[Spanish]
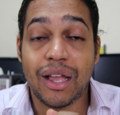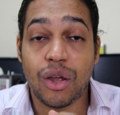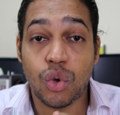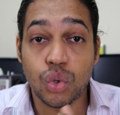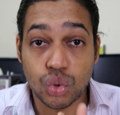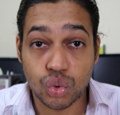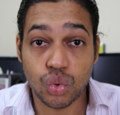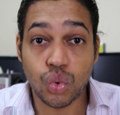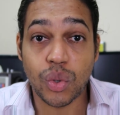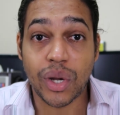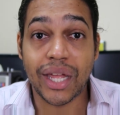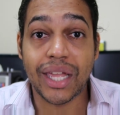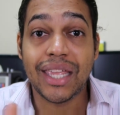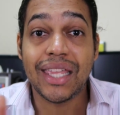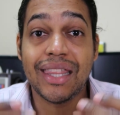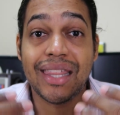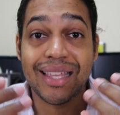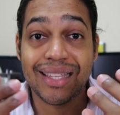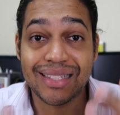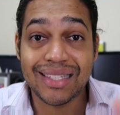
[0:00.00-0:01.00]
costura
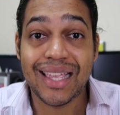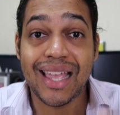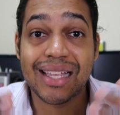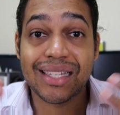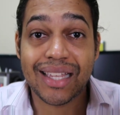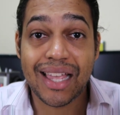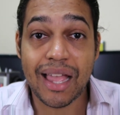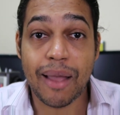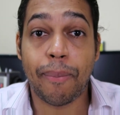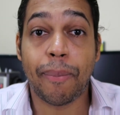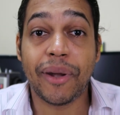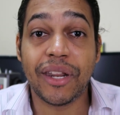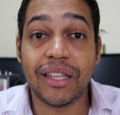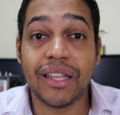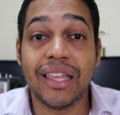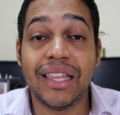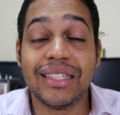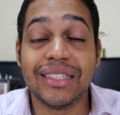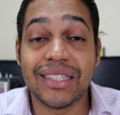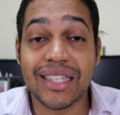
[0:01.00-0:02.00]
y deseas
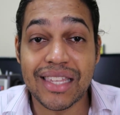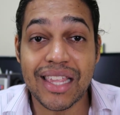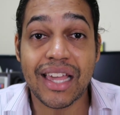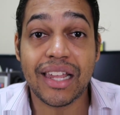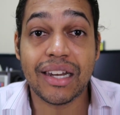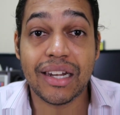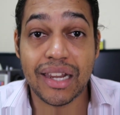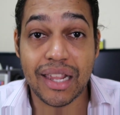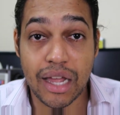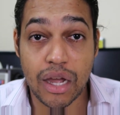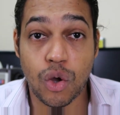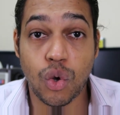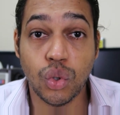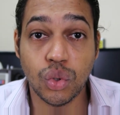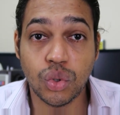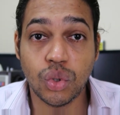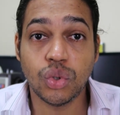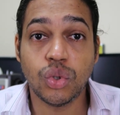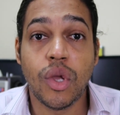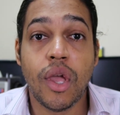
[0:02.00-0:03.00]
enseñarle a
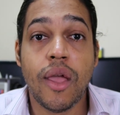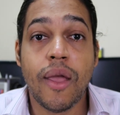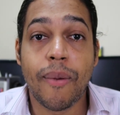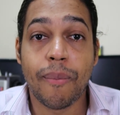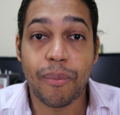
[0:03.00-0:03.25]
otros,